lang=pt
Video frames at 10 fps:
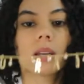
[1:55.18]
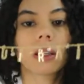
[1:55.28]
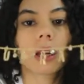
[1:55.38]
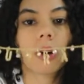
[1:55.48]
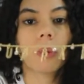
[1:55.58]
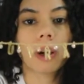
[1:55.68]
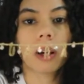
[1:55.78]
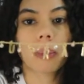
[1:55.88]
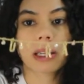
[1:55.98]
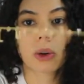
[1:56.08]
Então,
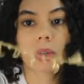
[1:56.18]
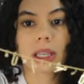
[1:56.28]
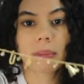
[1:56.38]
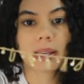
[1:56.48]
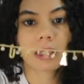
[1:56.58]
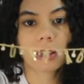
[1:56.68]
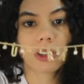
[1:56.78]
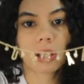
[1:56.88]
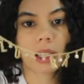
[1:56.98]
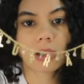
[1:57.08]
eu, mas eu gostei
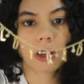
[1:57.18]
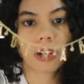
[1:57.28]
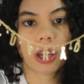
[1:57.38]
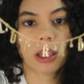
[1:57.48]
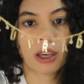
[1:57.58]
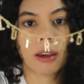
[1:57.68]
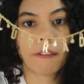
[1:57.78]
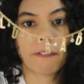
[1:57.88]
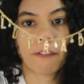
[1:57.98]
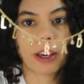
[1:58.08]
bastante desse. Eu achei
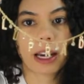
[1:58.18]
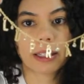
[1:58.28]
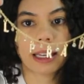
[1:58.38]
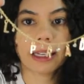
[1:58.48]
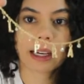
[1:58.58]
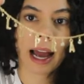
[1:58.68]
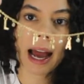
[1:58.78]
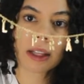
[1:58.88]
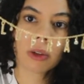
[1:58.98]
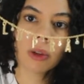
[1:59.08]
que fica
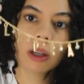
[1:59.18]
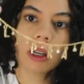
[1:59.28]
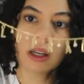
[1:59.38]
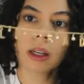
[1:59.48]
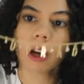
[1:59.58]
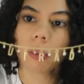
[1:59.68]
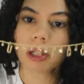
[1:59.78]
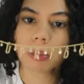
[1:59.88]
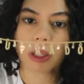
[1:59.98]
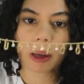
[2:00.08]
delicado e ao
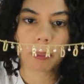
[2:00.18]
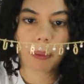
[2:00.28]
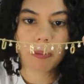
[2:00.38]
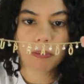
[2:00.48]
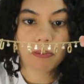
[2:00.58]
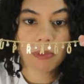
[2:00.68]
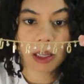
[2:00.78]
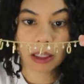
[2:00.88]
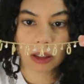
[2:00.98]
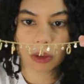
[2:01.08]
mesmo tempo
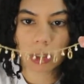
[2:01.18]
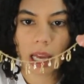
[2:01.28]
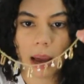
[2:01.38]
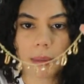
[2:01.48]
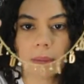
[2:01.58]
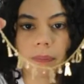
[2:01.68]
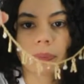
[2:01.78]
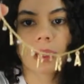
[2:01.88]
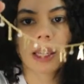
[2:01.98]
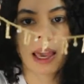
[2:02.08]
lindo, sabe?
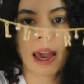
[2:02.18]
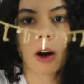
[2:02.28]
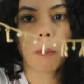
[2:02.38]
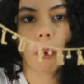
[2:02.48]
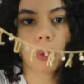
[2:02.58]
que é o